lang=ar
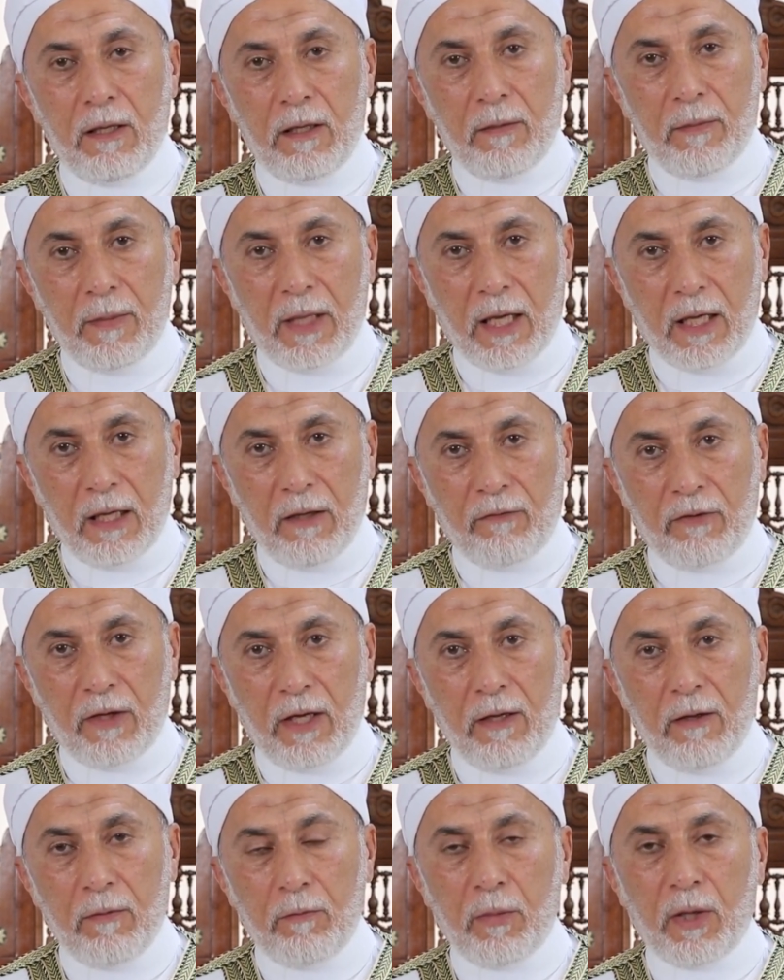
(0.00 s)

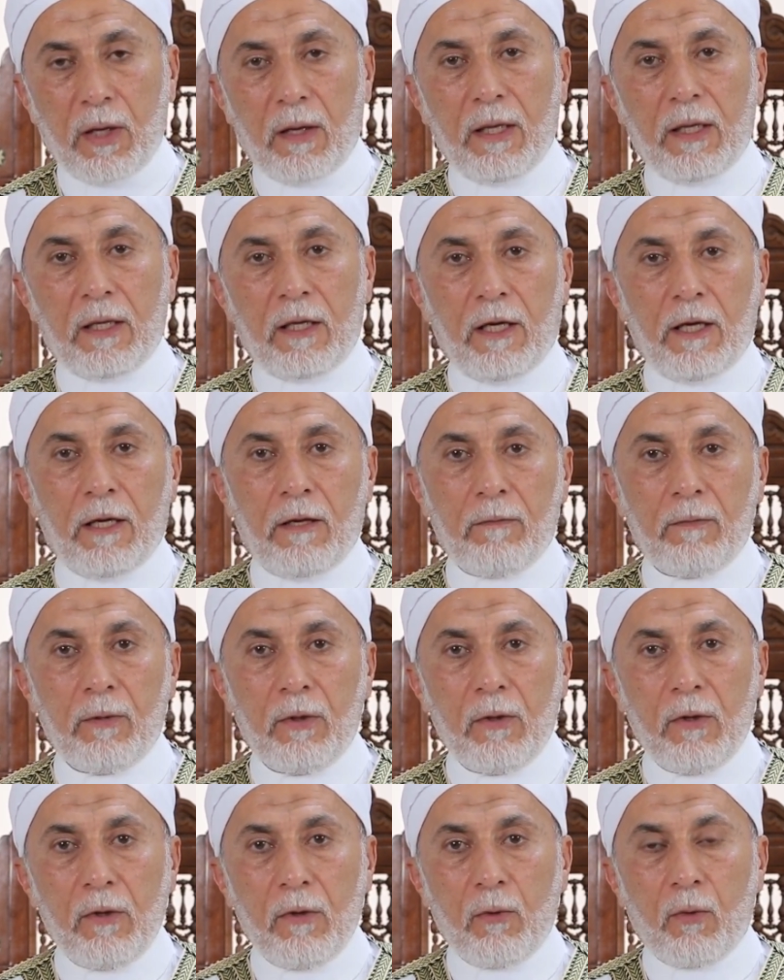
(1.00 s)
لمعرفة بغير علم
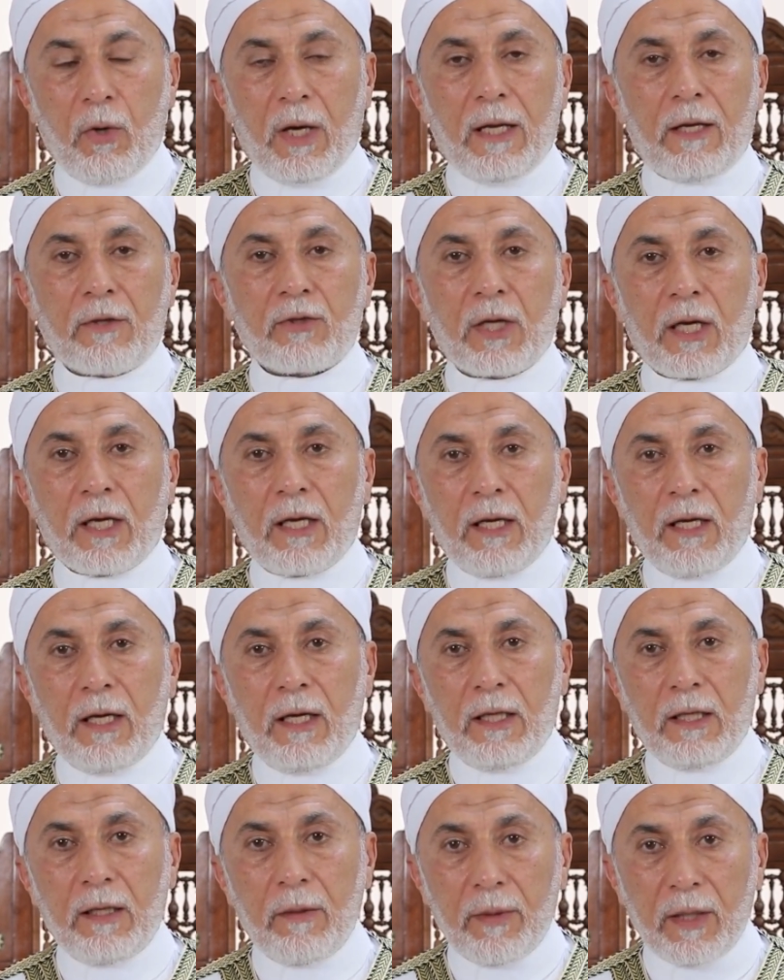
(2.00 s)
وعلشان كده
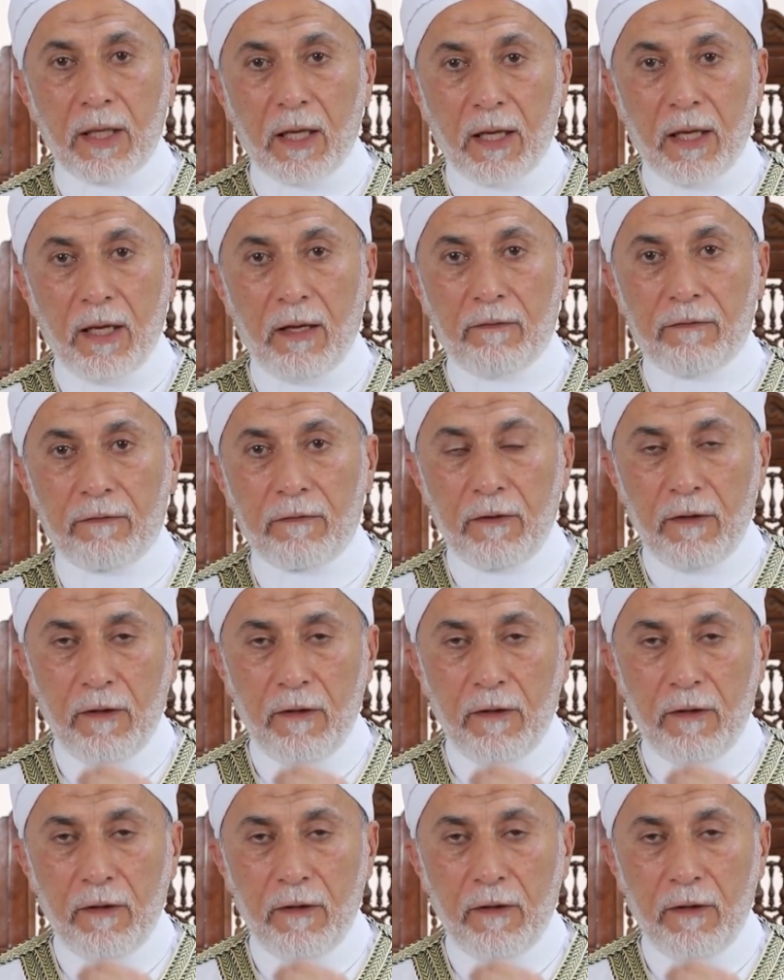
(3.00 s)
احنا بنخاف